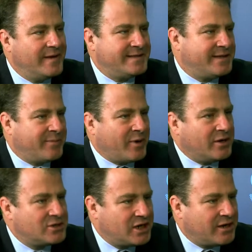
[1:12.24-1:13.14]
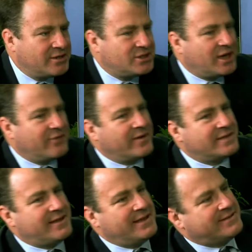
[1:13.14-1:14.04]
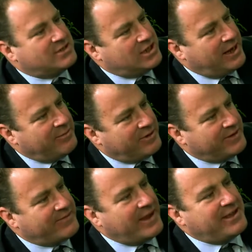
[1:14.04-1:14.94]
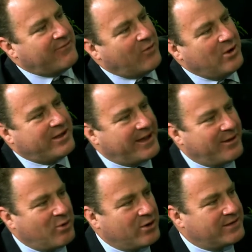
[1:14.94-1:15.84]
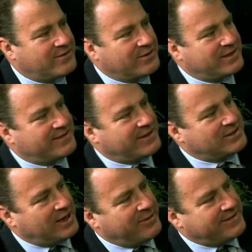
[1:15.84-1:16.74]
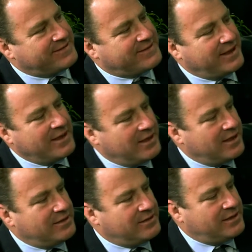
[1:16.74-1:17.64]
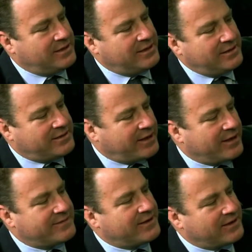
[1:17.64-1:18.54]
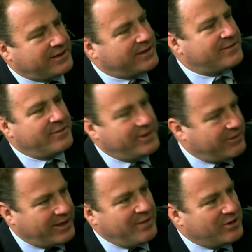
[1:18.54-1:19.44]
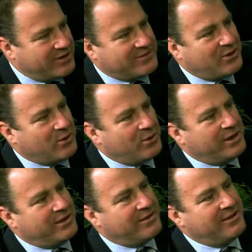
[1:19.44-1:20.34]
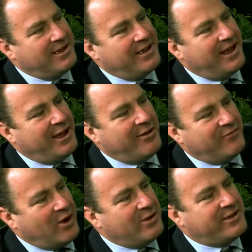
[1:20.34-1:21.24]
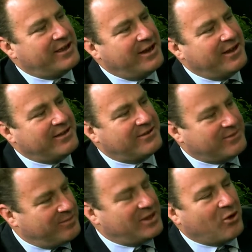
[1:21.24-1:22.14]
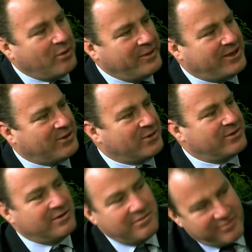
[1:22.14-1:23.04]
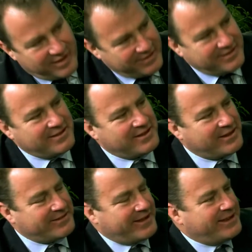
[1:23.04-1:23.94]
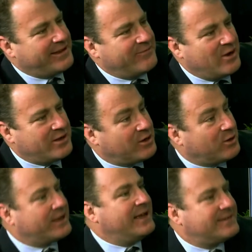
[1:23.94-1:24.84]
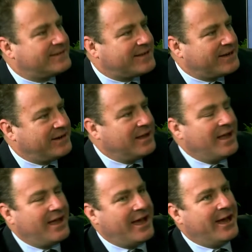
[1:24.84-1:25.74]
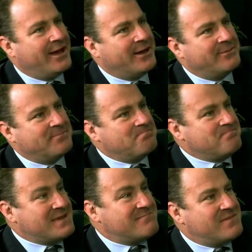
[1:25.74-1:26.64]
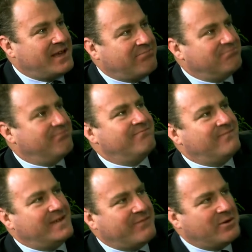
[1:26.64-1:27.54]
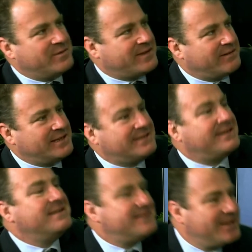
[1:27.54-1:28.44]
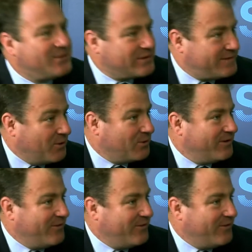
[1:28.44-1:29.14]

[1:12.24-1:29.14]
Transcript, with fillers: Wenn Sie die Branche anschauen, was ist schlimmer? Was, welche Wolke am Horizont ist dann schlimmer? Ist es die Tatsache, dass man ja immer das Corona-Wölkchen hat und mit Omikron ist es ja tatsächlich ein Wölkchen oder ist es dann, ähm, ich, wie würde man sagen, die Zinssituation?